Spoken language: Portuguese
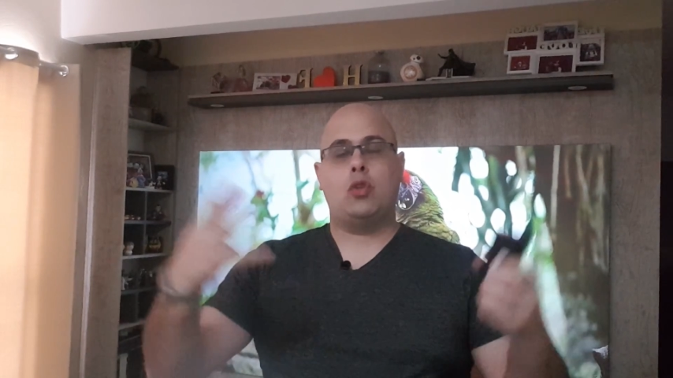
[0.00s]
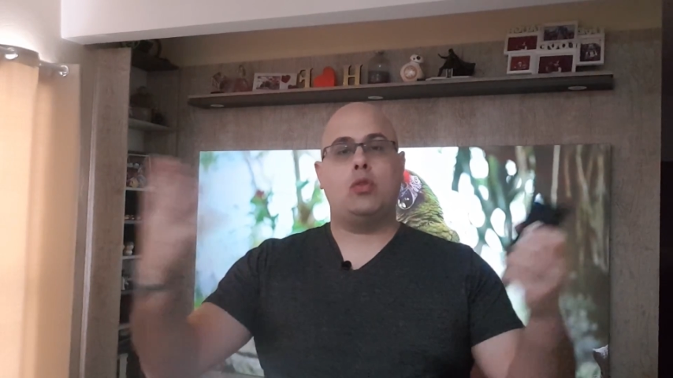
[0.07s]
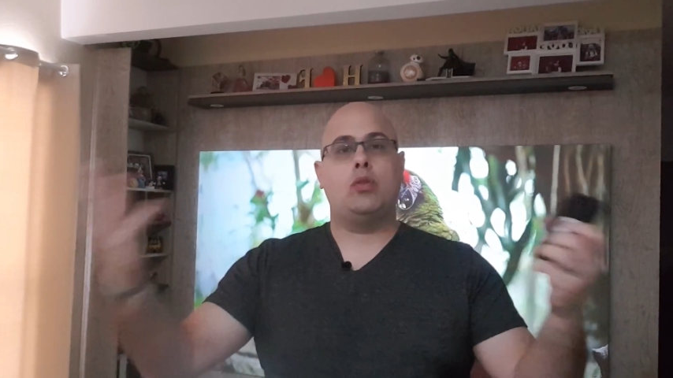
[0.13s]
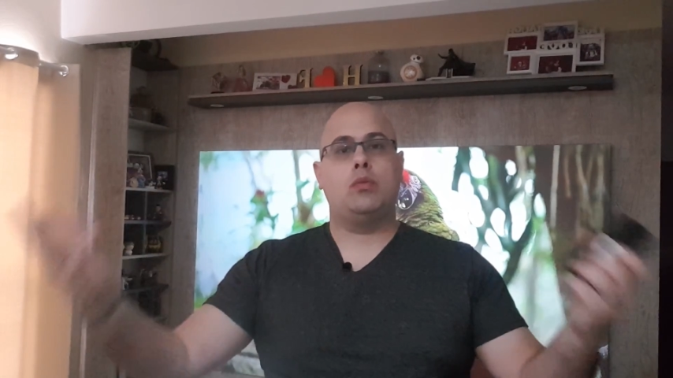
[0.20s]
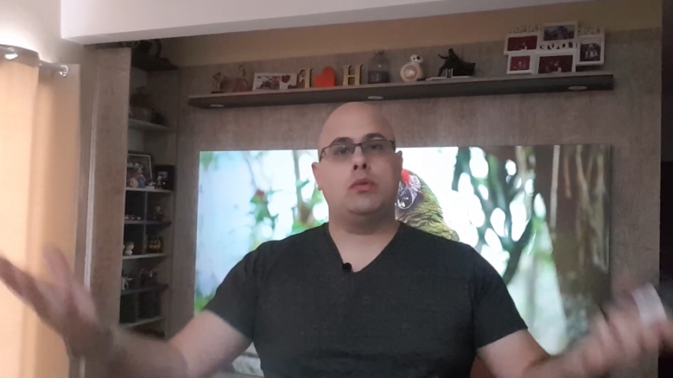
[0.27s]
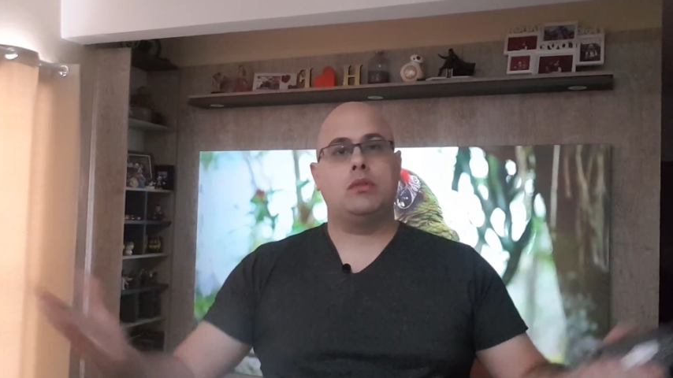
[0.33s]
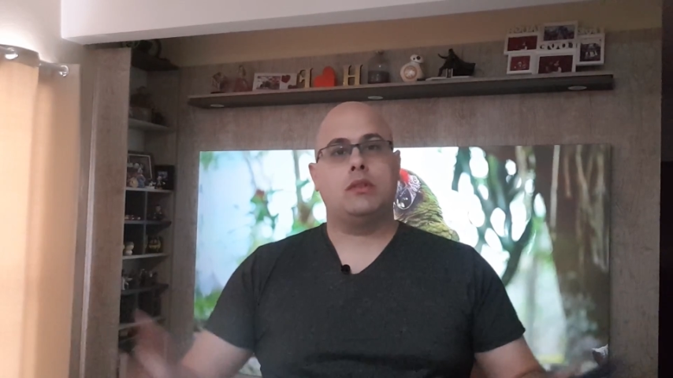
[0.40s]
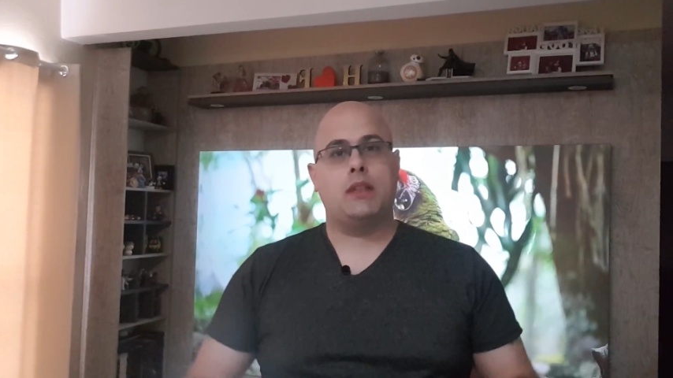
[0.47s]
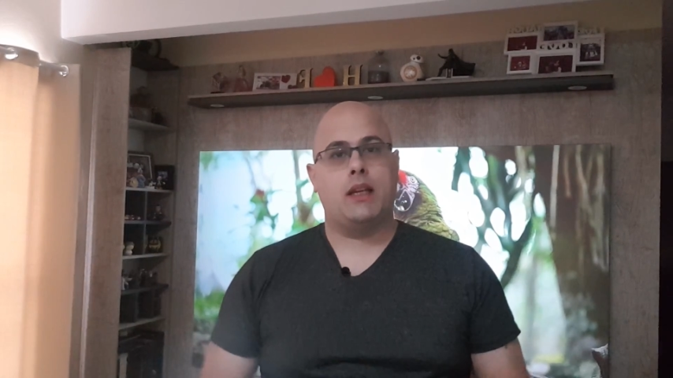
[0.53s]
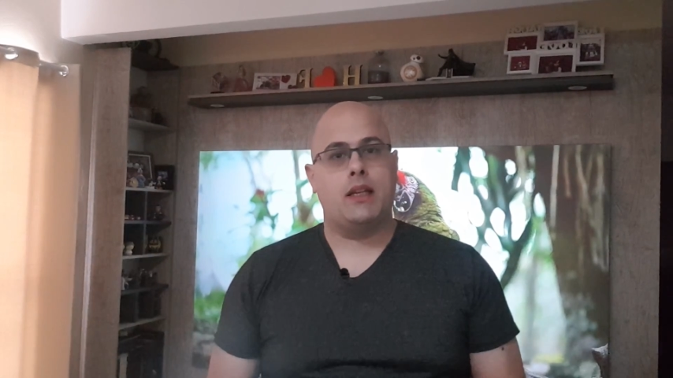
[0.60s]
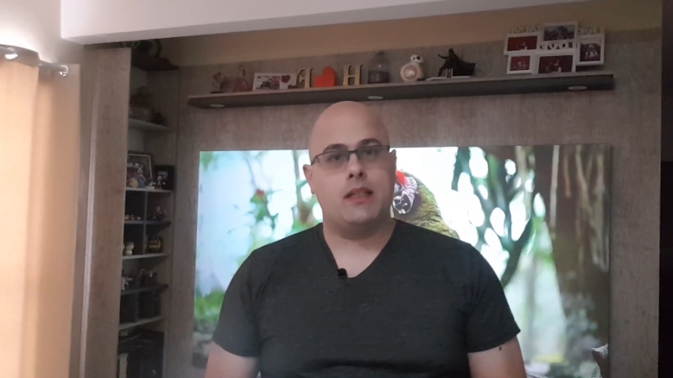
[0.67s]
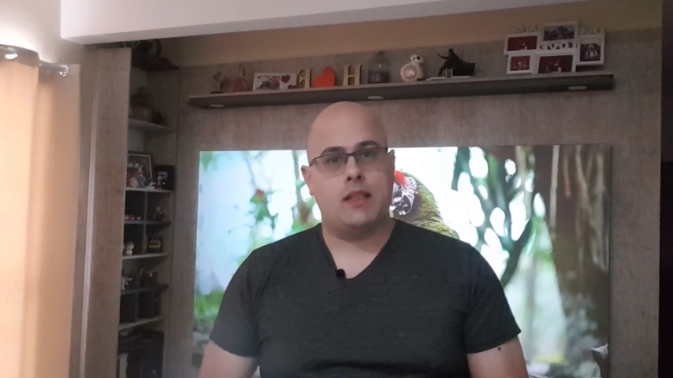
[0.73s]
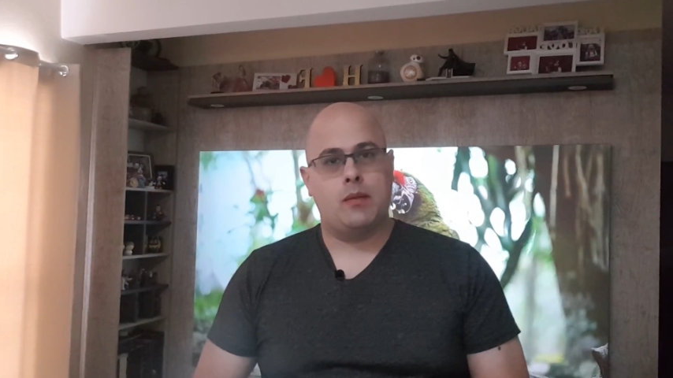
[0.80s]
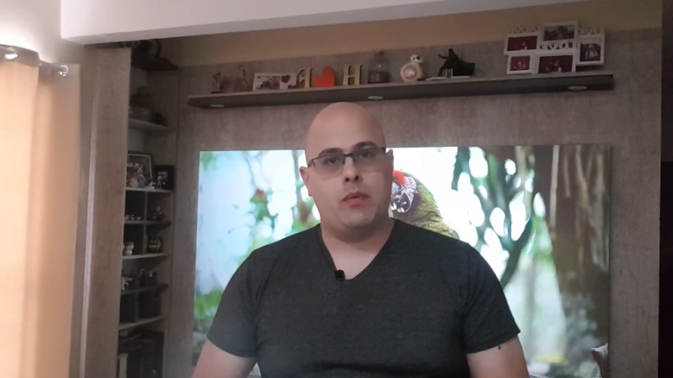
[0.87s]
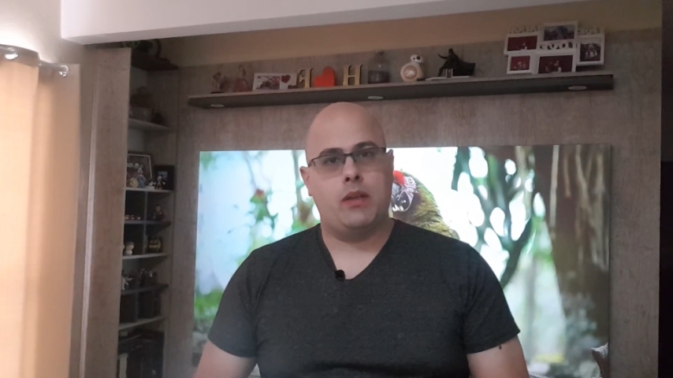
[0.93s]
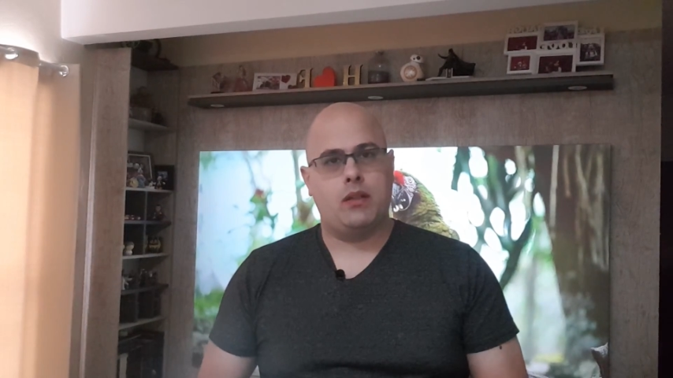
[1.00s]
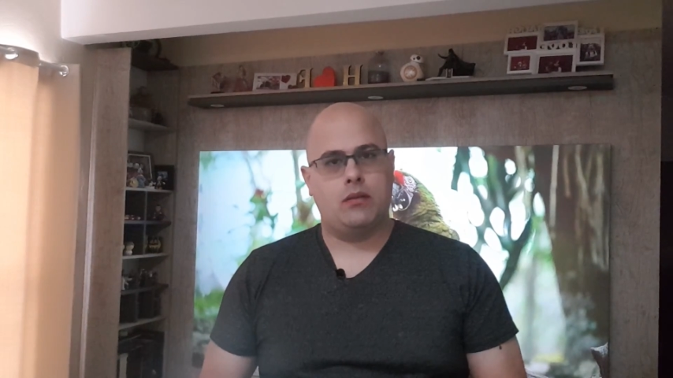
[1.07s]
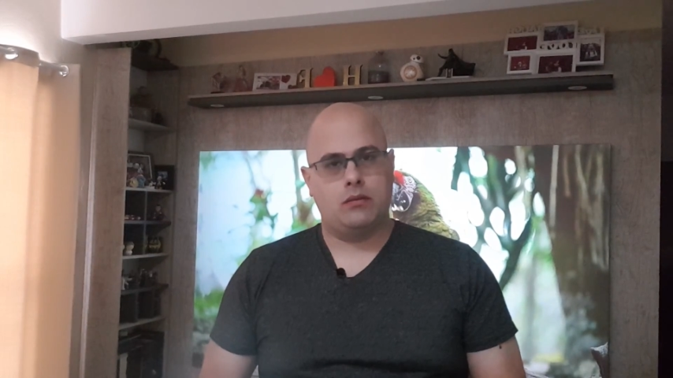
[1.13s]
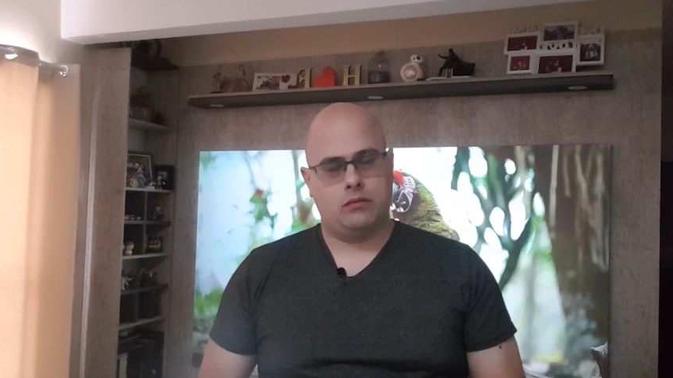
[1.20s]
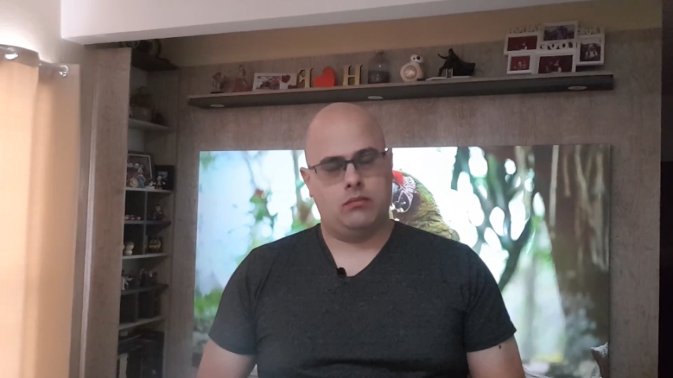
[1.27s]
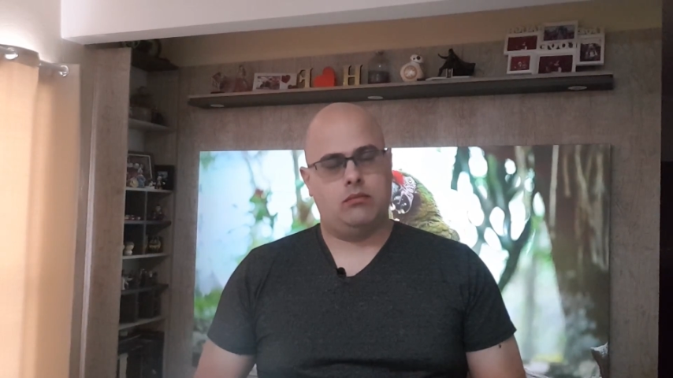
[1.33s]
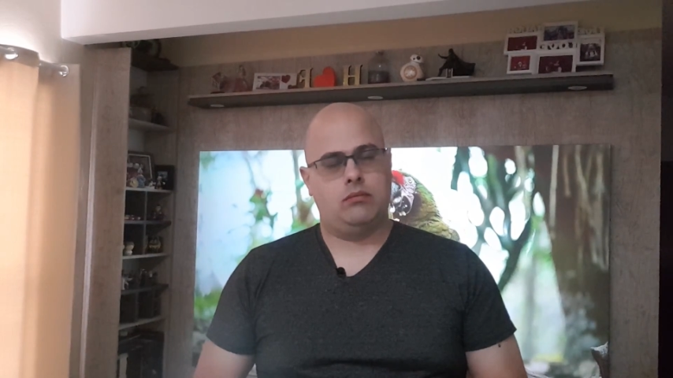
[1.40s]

todo mundo está recebendo